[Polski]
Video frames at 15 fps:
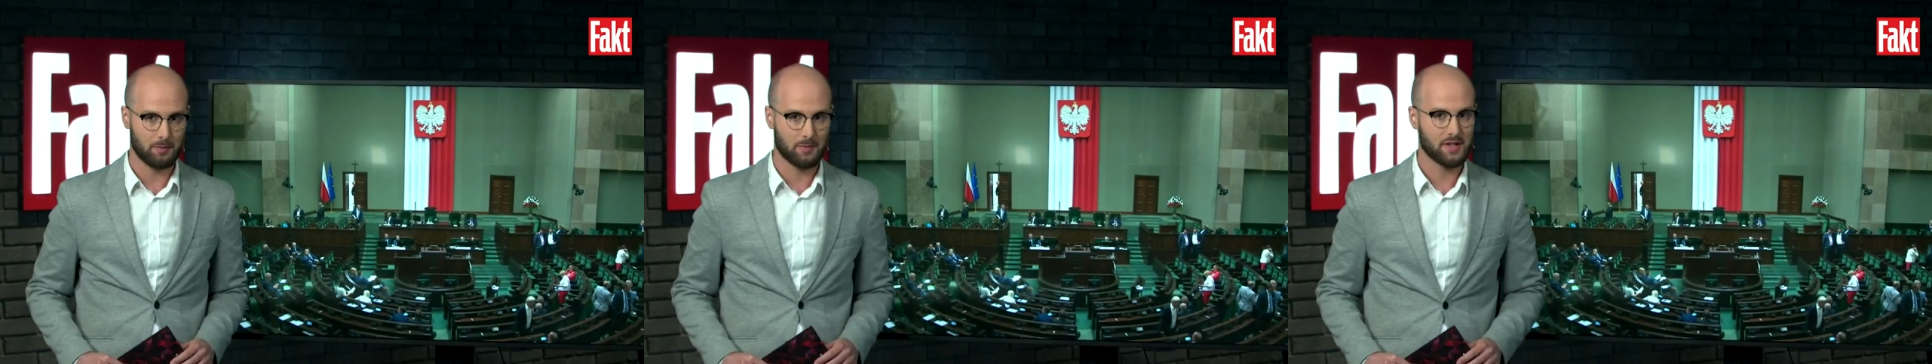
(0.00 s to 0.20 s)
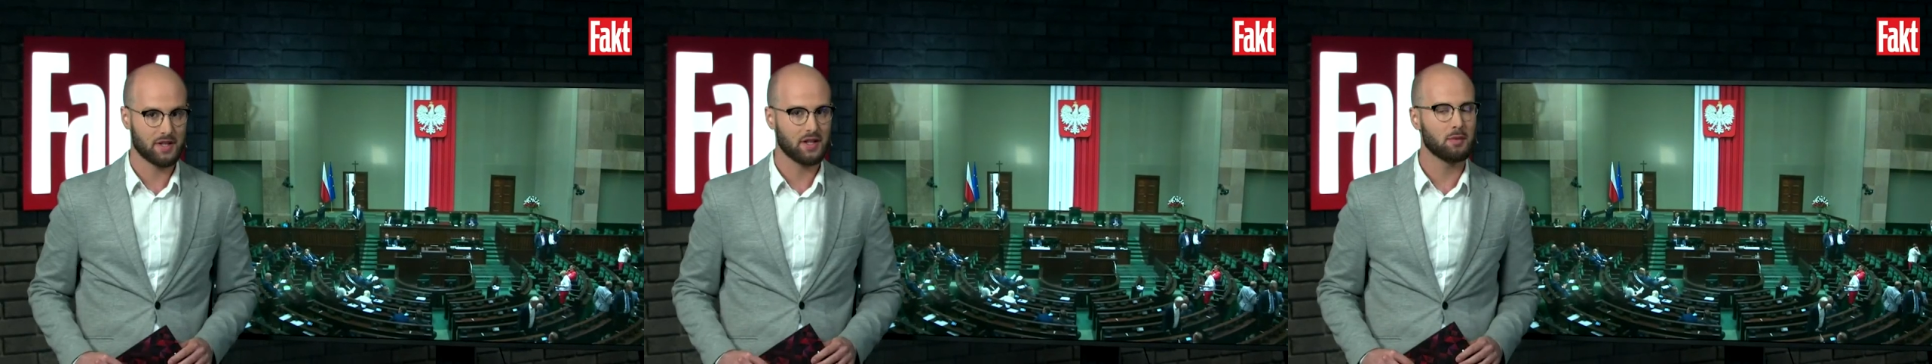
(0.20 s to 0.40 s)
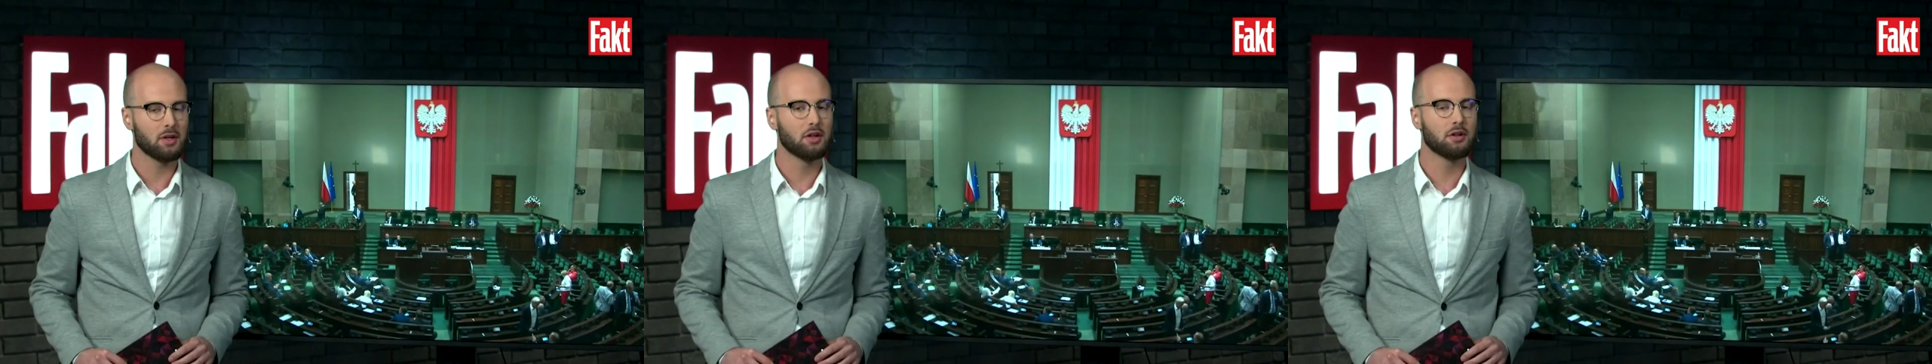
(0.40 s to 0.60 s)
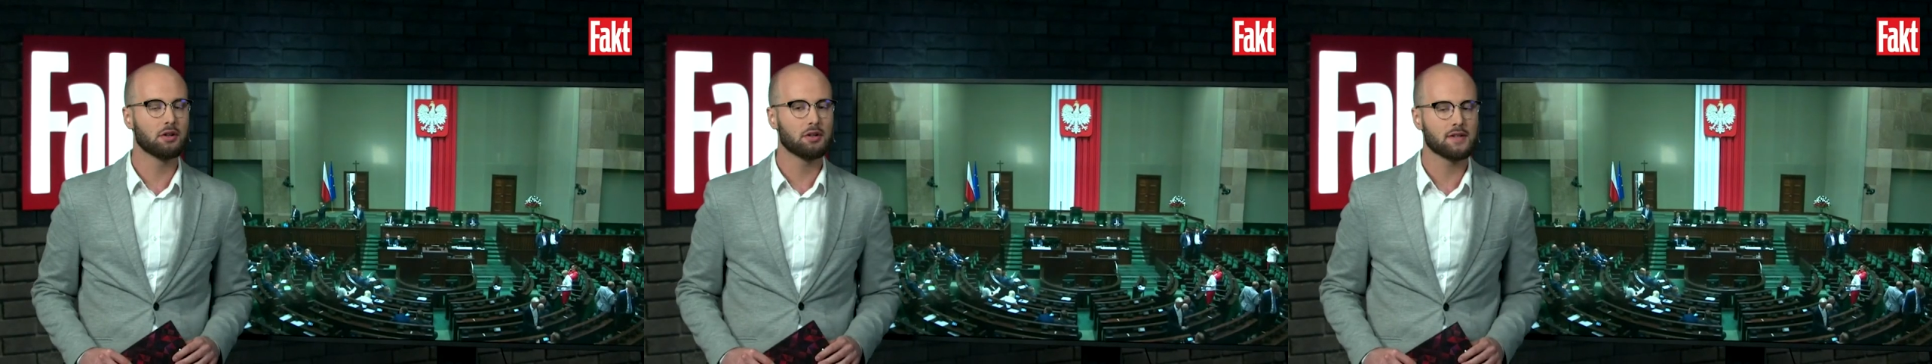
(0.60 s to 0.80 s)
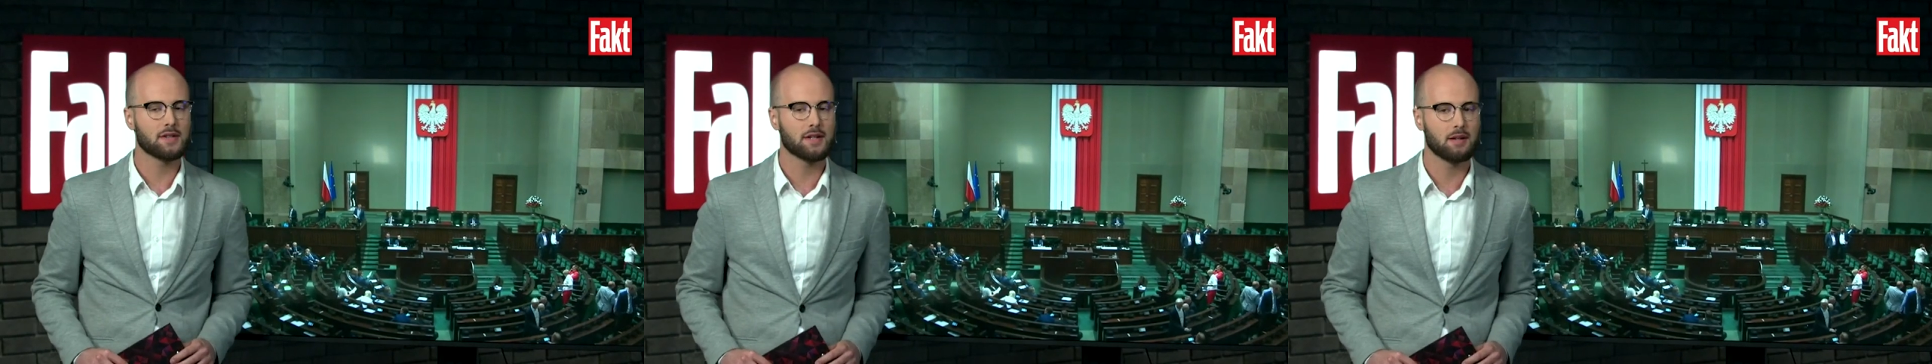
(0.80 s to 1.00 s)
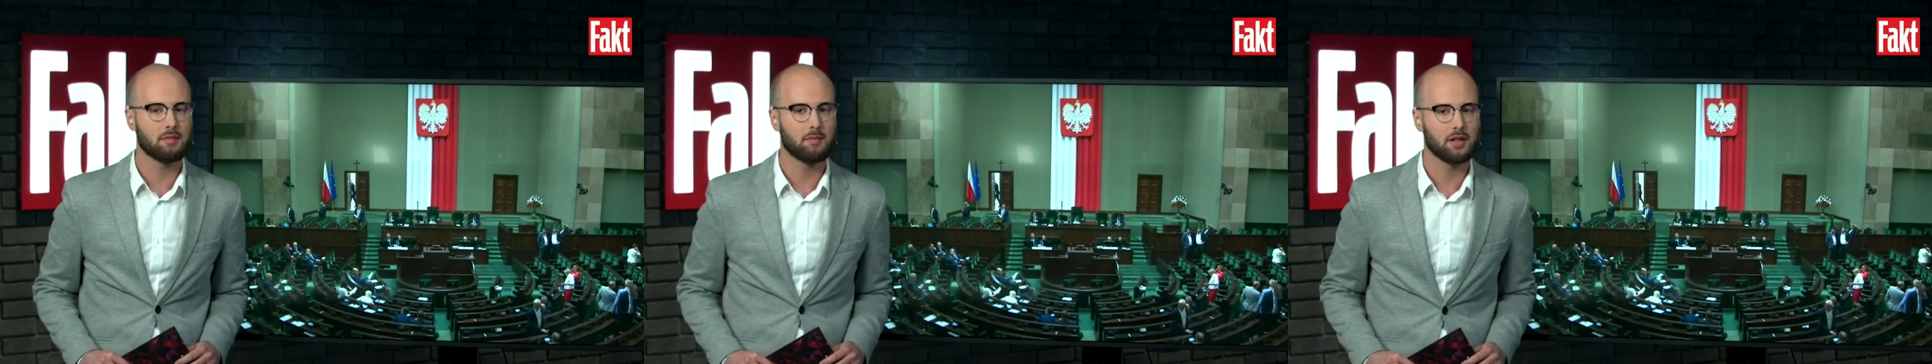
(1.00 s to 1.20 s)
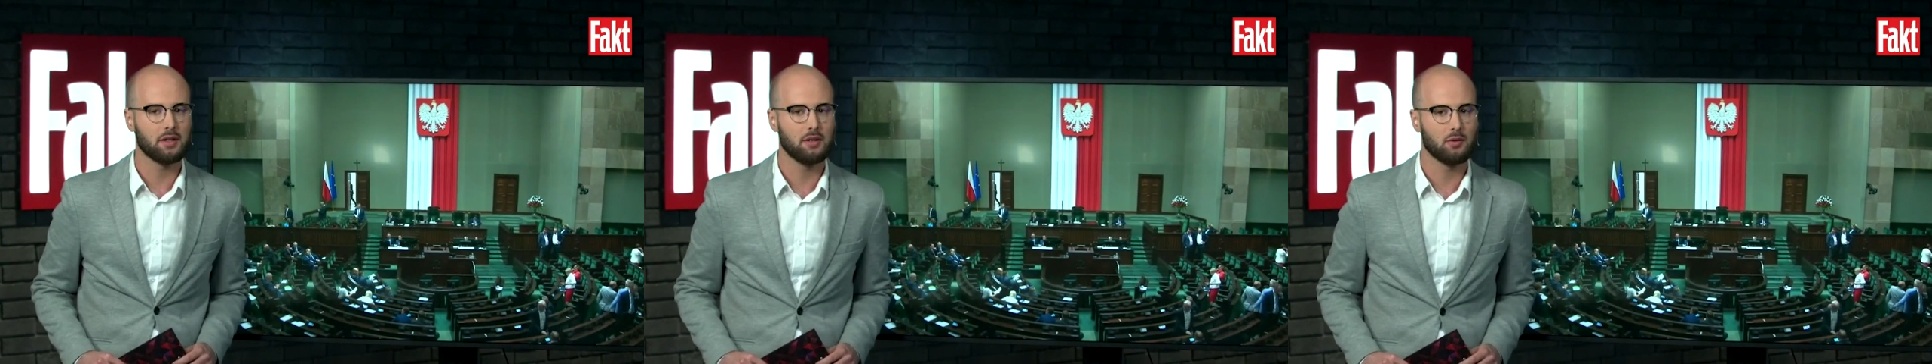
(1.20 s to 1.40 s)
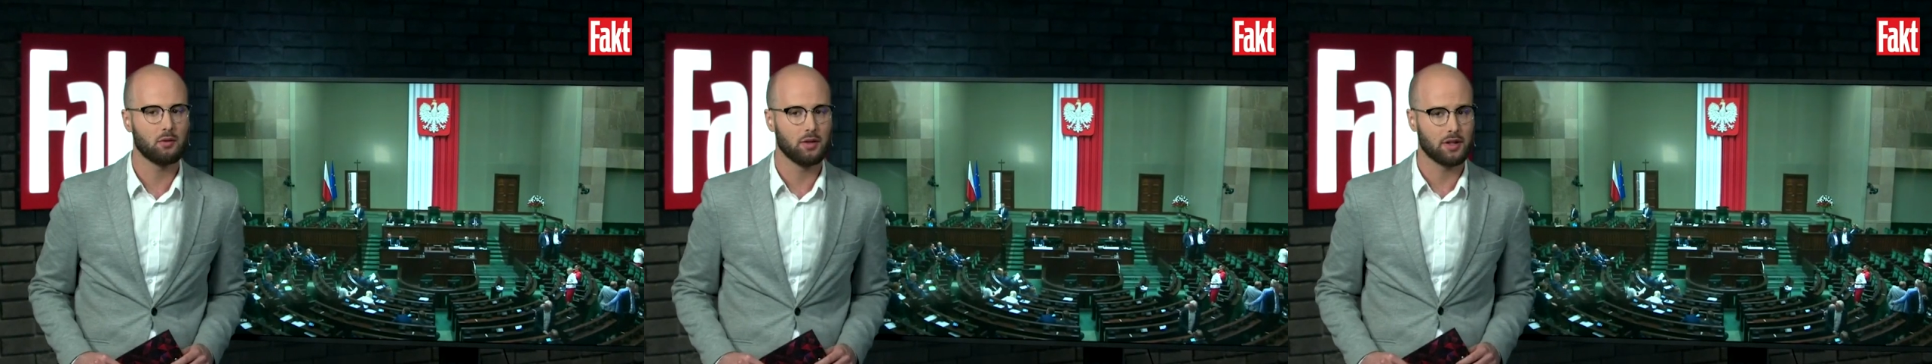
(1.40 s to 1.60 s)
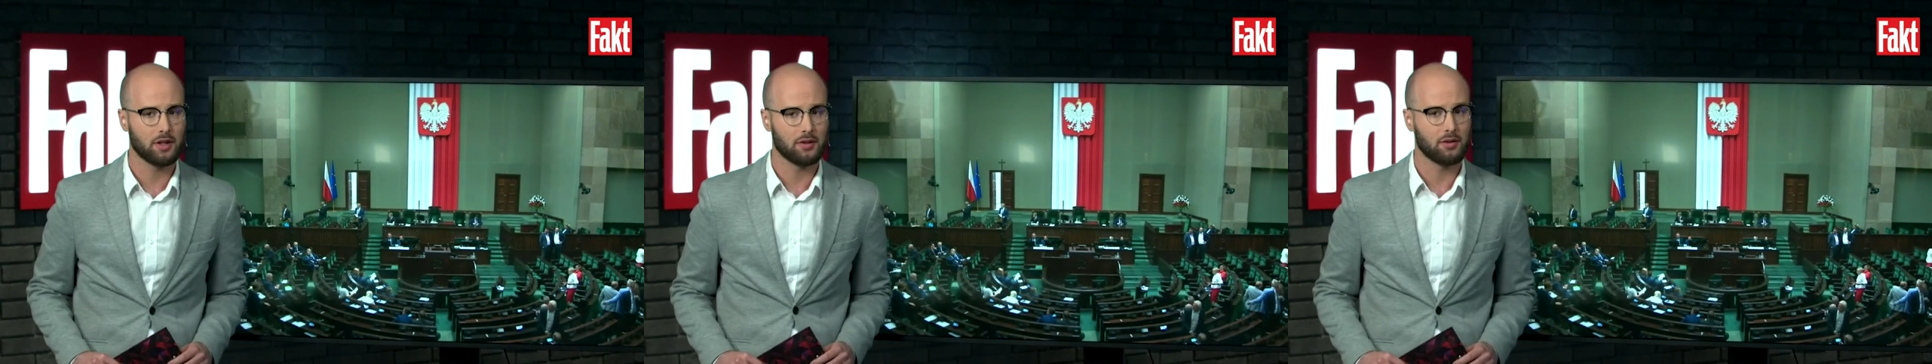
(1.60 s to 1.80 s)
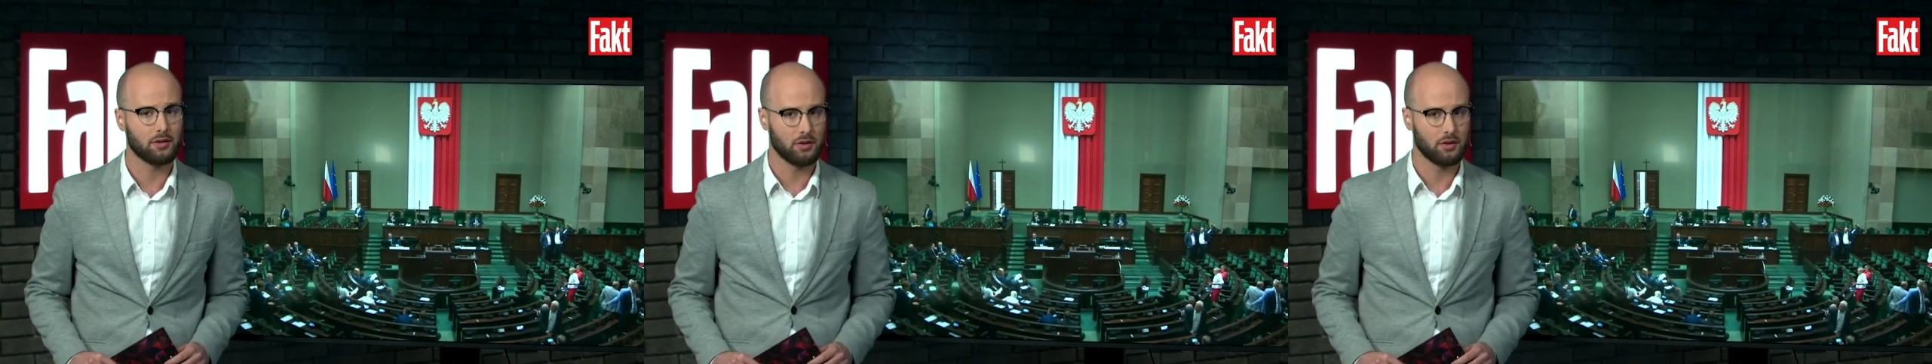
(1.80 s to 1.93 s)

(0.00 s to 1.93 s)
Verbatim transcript: Za nami gorący kampanijny weekend.